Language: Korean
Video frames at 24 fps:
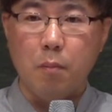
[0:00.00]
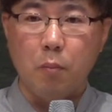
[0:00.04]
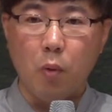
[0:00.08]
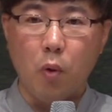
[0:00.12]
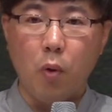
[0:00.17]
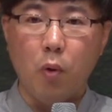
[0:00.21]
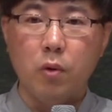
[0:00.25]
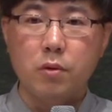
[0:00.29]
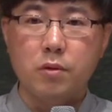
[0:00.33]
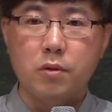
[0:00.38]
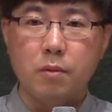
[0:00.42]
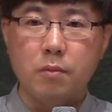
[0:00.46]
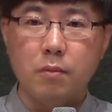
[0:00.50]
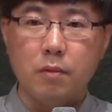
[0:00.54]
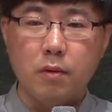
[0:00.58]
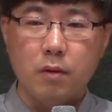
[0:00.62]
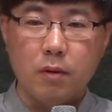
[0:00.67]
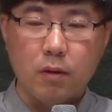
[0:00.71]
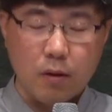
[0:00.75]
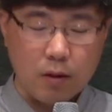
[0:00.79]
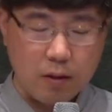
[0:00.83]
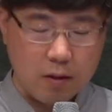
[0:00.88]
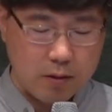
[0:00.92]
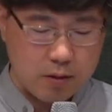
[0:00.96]
모든
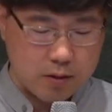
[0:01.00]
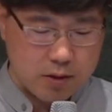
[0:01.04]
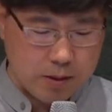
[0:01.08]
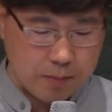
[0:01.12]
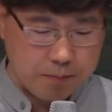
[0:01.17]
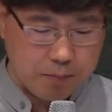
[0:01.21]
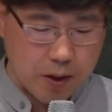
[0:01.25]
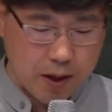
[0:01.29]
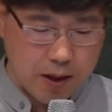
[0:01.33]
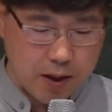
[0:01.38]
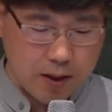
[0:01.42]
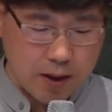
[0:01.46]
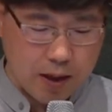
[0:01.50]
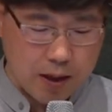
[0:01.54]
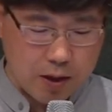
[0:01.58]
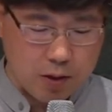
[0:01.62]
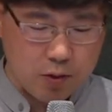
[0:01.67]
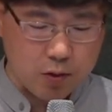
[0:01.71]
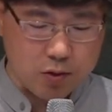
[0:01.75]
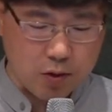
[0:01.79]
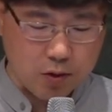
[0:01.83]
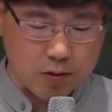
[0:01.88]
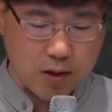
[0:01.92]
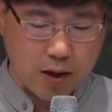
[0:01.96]
지파에게
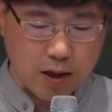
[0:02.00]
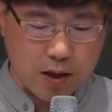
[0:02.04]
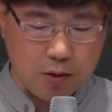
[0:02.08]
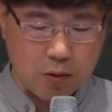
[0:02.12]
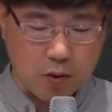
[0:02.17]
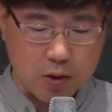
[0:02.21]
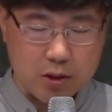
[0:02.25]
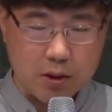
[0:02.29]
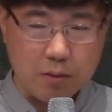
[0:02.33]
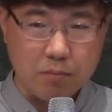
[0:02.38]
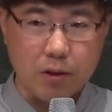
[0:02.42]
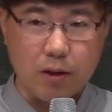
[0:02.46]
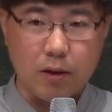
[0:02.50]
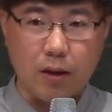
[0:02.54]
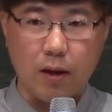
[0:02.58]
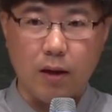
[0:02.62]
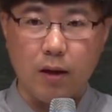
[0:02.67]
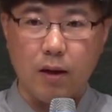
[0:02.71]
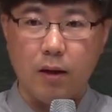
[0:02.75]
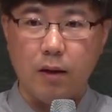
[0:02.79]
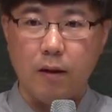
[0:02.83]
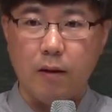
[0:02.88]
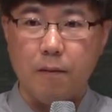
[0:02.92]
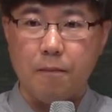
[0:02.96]
이루어졌다는 것입니다.